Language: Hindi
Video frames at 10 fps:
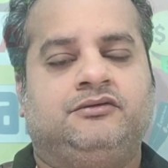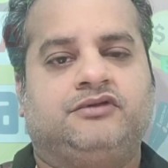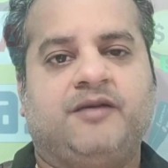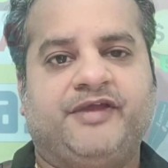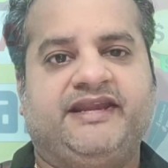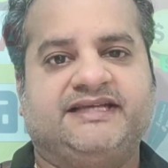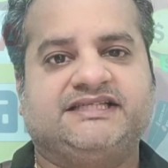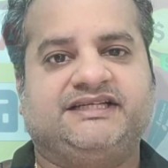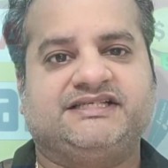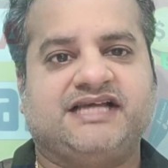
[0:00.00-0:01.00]
तो आप यहाँ देख
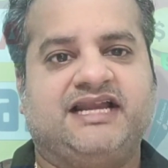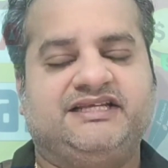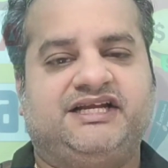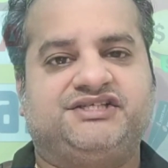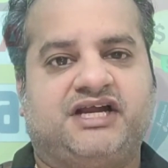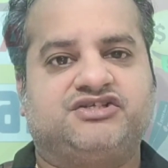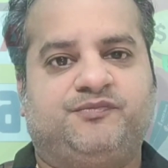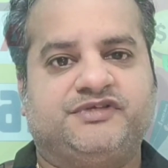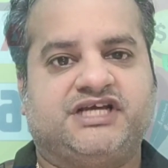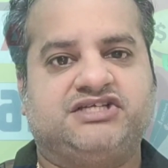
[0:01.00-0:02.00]
सकते हैं सात हजार चार सौ
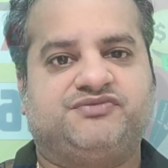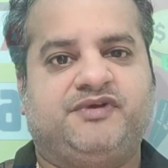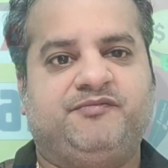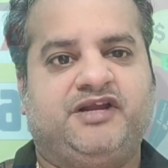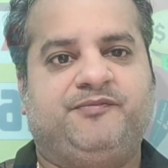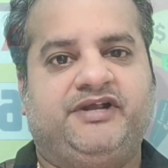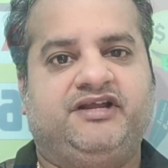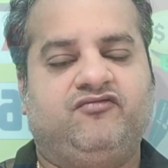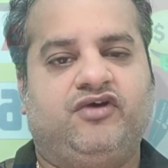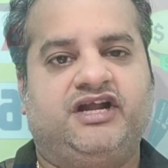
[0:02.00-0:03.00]
पचास रुपये मेरे
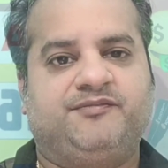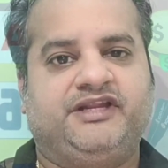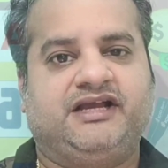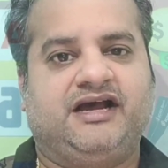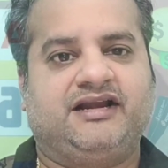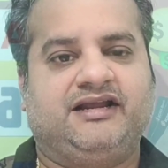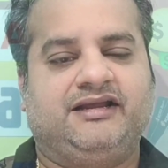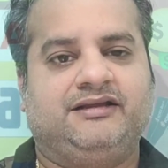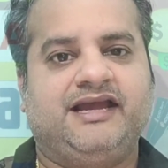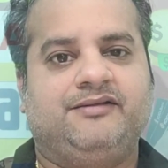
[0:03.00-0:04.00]
पेटीएम वॉलेट में दिखा रहे
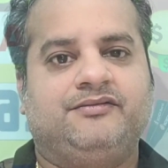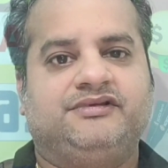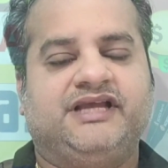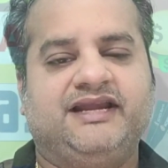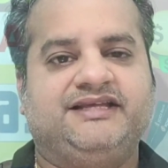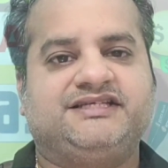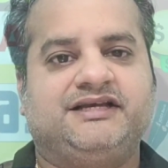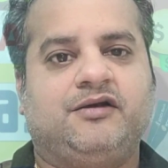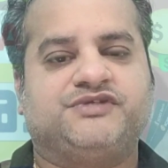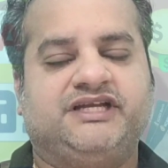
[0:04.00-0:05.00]
हैं या
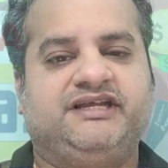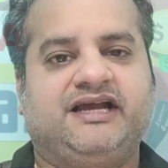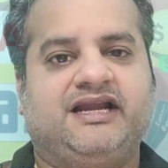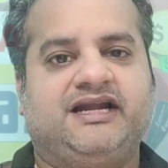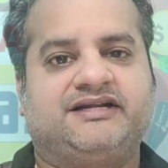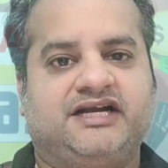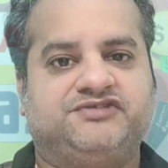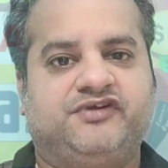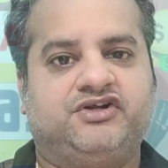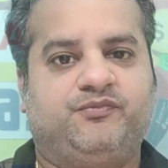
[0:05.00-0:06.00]
नीचे ऑप्शन दिखा रहे
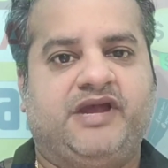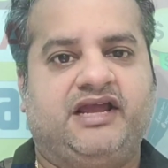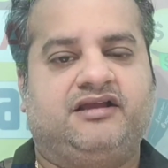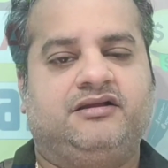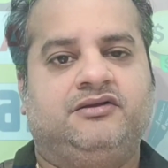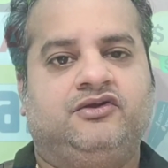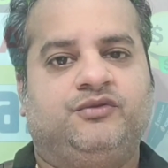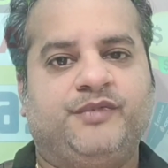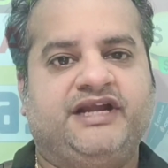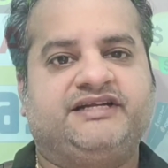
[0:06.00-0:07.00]
ट्रांसफर टू बैंक
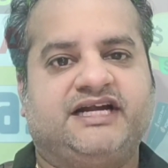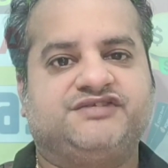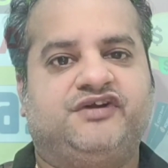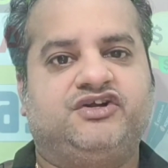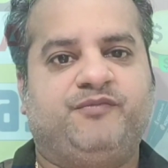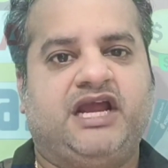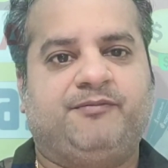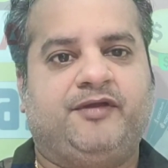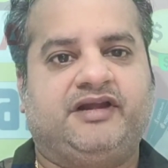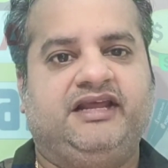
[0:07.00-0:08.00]
तो मैंने ट्रांसफर टू
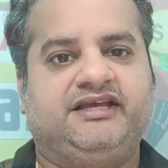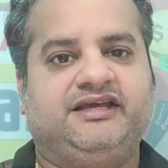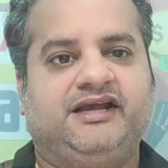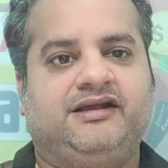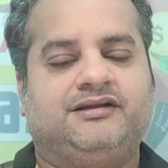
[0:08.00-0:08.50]
बैंक पर क्लिक किया